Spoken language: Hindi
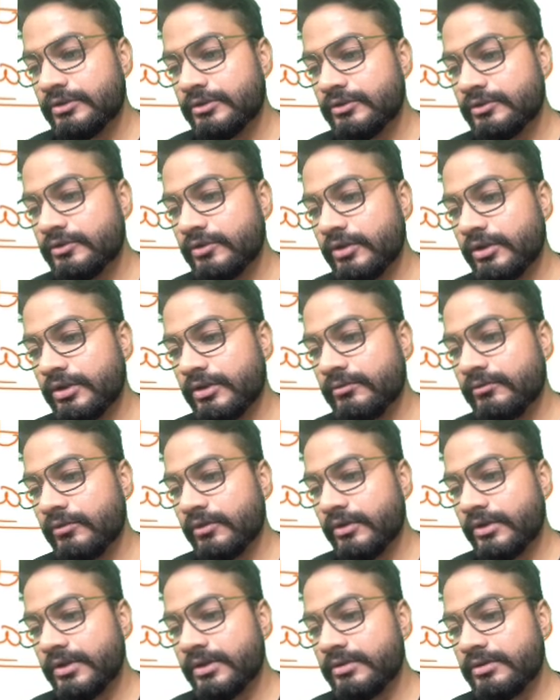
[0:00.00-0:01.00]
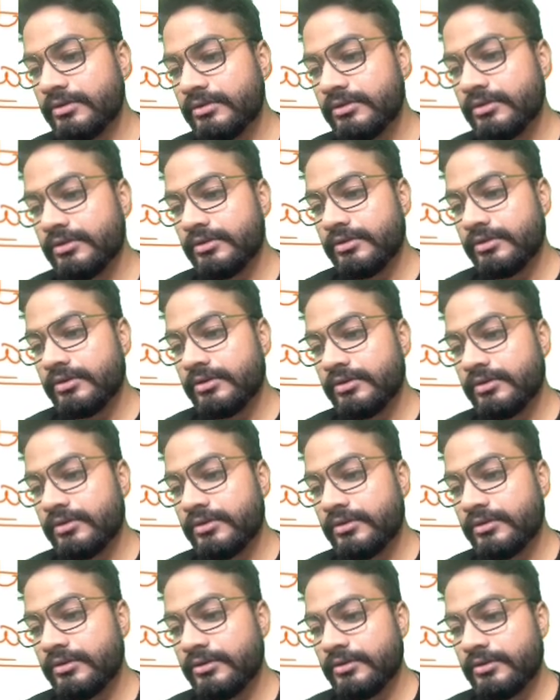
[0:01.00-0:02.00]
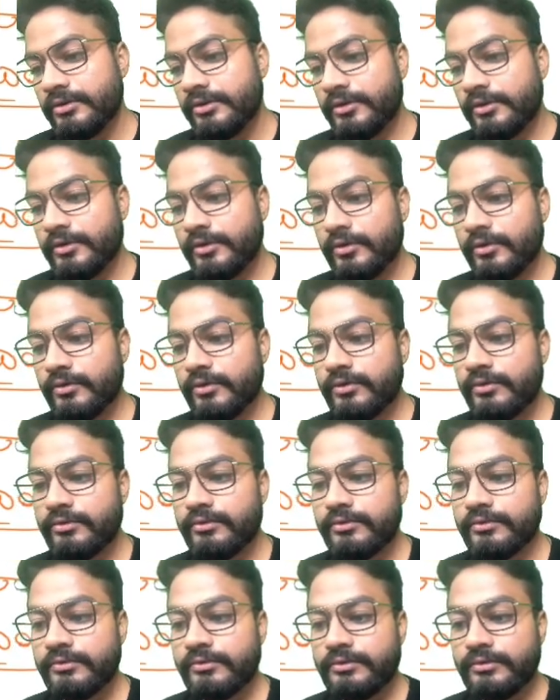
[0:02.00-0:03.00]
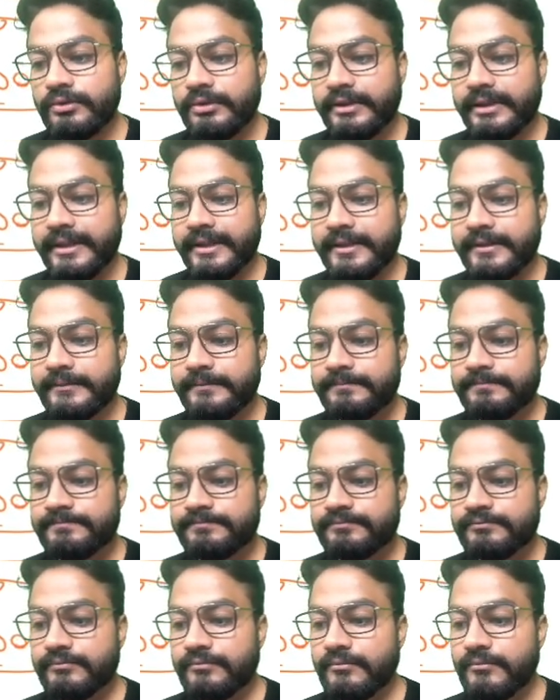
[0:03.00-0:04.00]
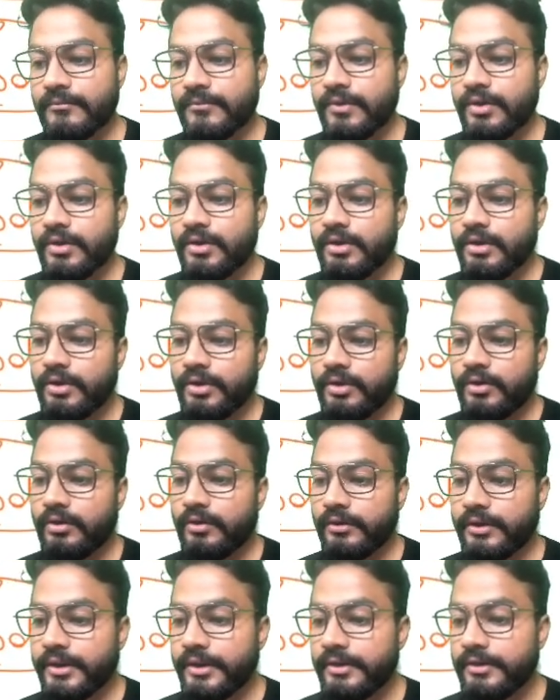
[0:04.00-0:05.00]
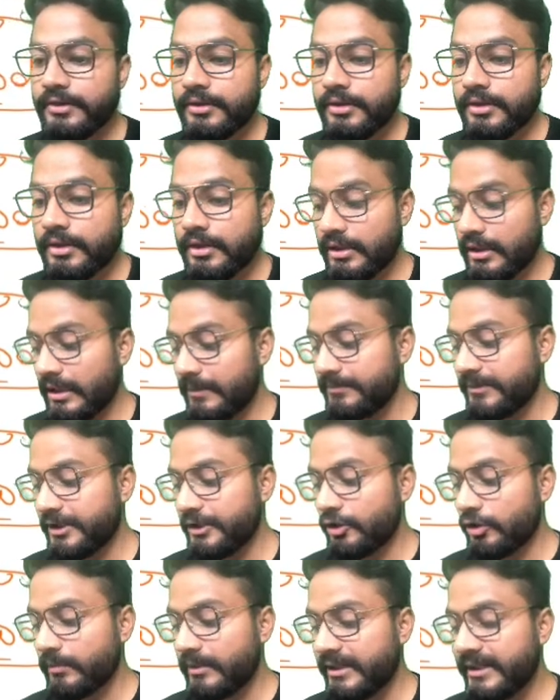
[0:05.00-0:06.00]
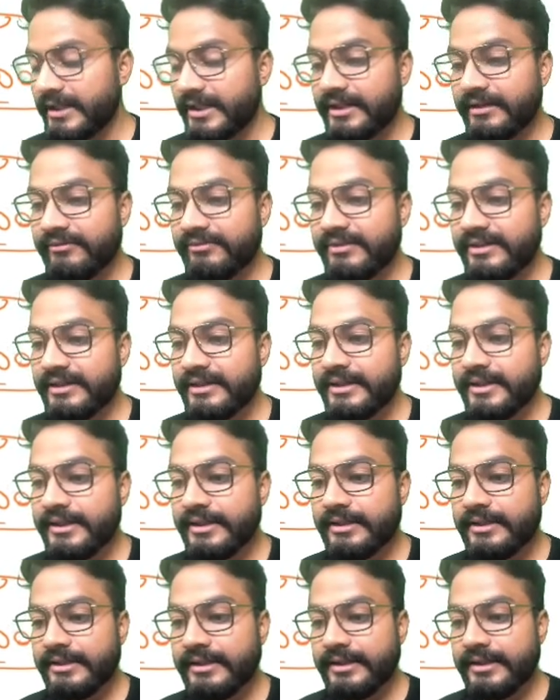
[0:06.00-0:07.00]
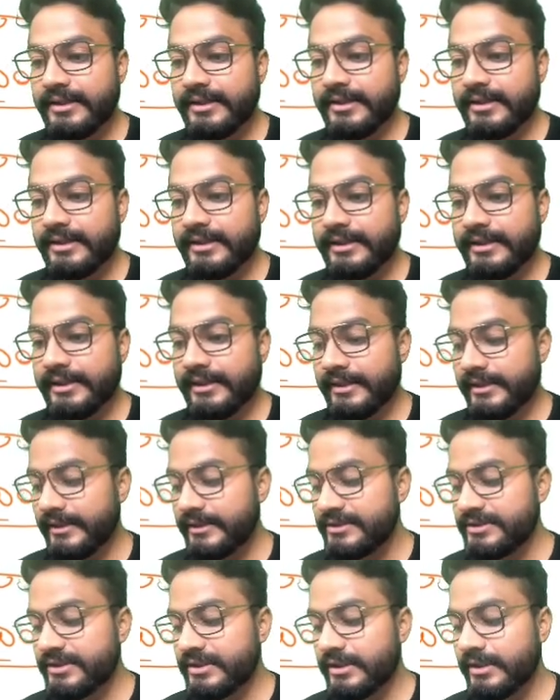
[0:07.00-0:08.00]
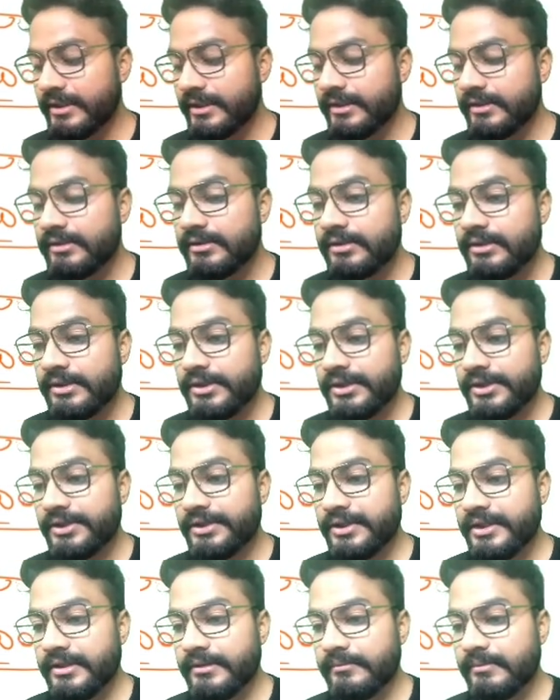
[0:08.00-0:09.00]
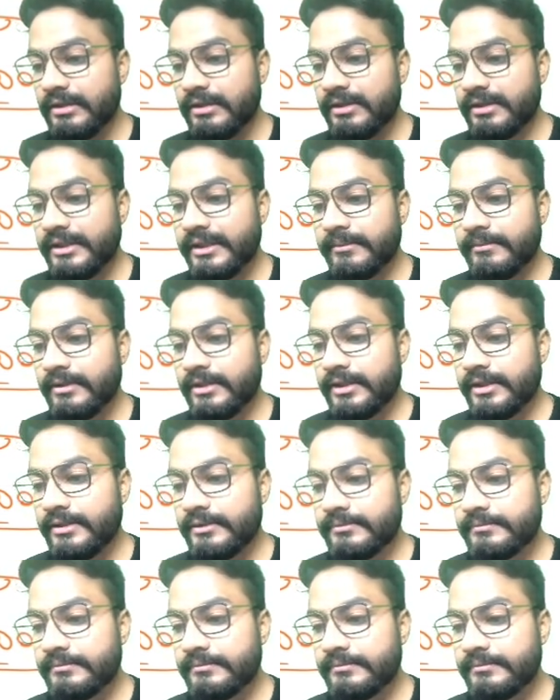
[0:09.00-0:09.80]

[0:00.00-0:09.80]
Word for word: सॉल्ट वाटर क्रोकोडाइल ओके अब तीनों में क्या डिफरेंट है क्रिटिकली एंडेंजर्ड है ये वलनरेबल है